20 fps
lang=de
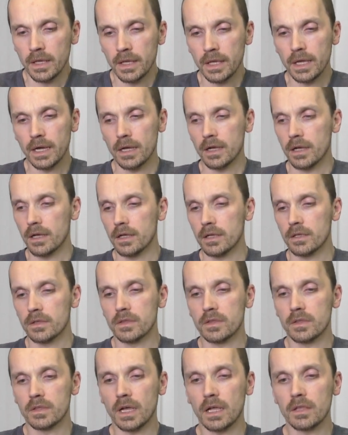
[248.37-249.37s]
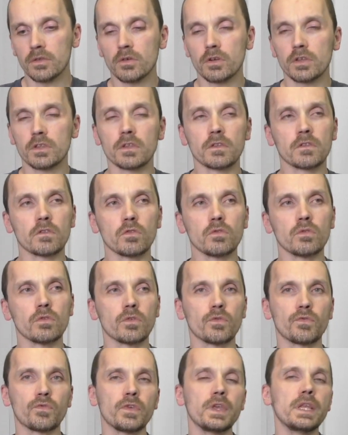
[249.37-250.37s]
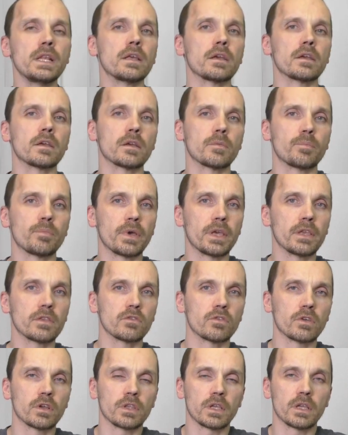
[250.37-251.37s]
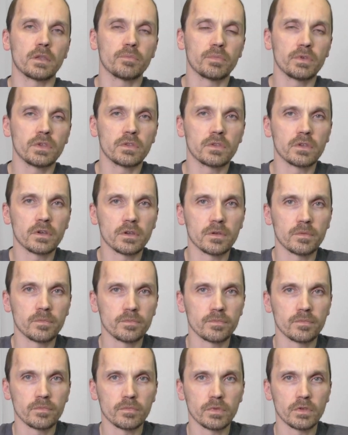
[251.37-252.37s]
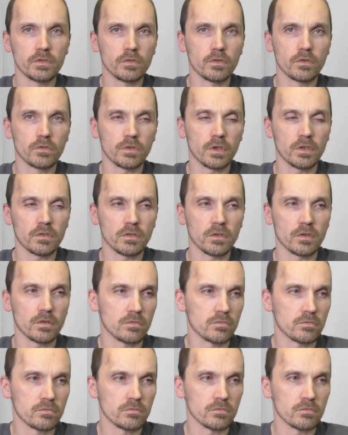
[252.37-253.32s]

Ja, dann noch dazu, viele Patreon-Anbieter bzw.